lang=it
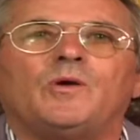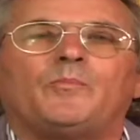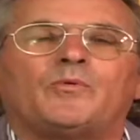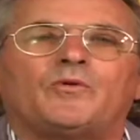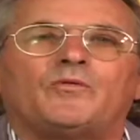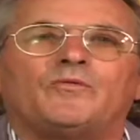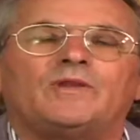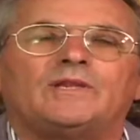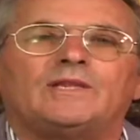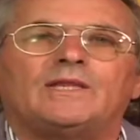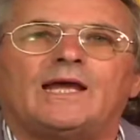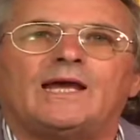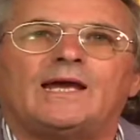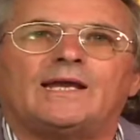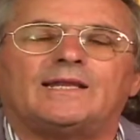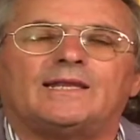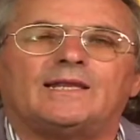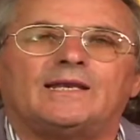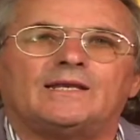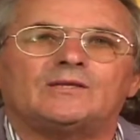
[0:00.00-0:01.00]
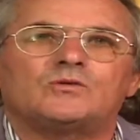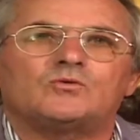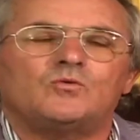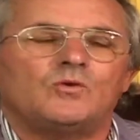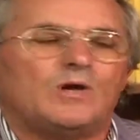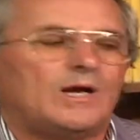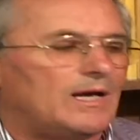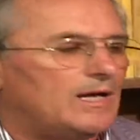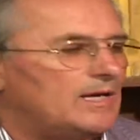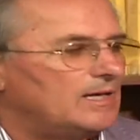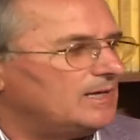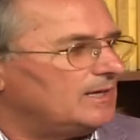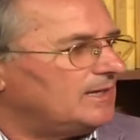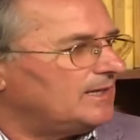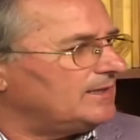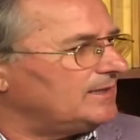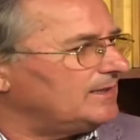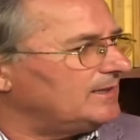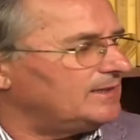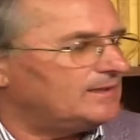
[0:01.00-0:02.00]
approfittare sua,
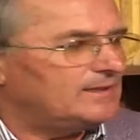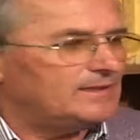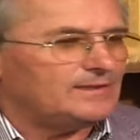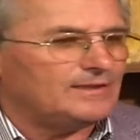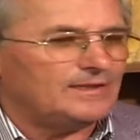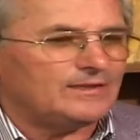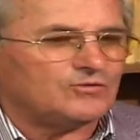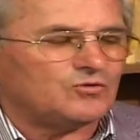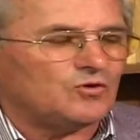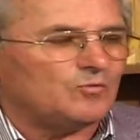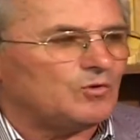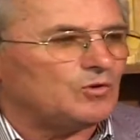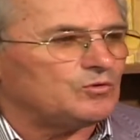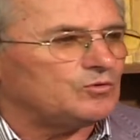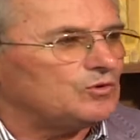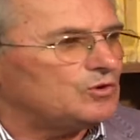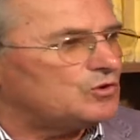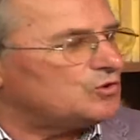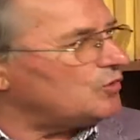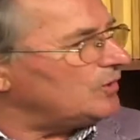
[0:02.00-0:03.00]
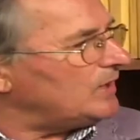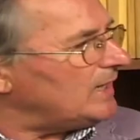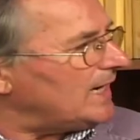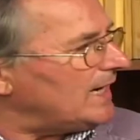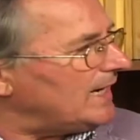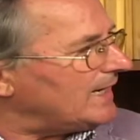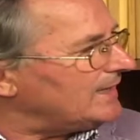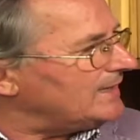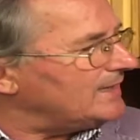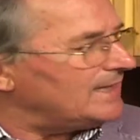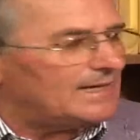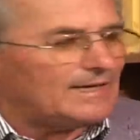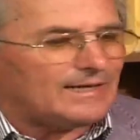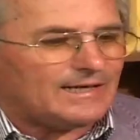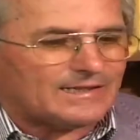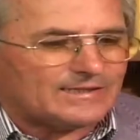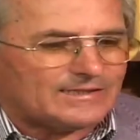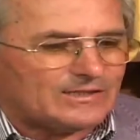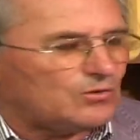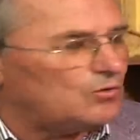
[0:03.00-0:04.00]
eh, del suo modo di giocare, di
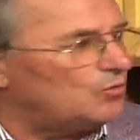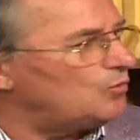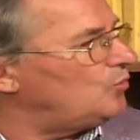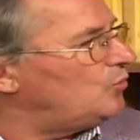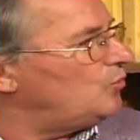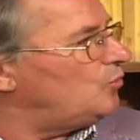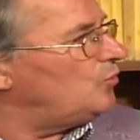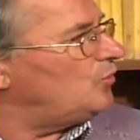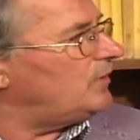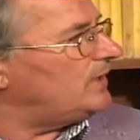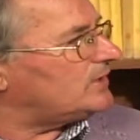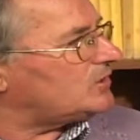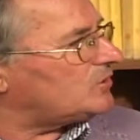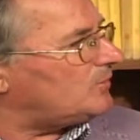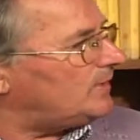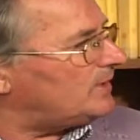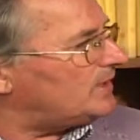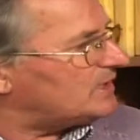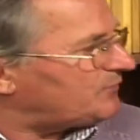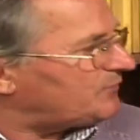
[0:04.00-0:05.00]
allenarsi con lui, insomma di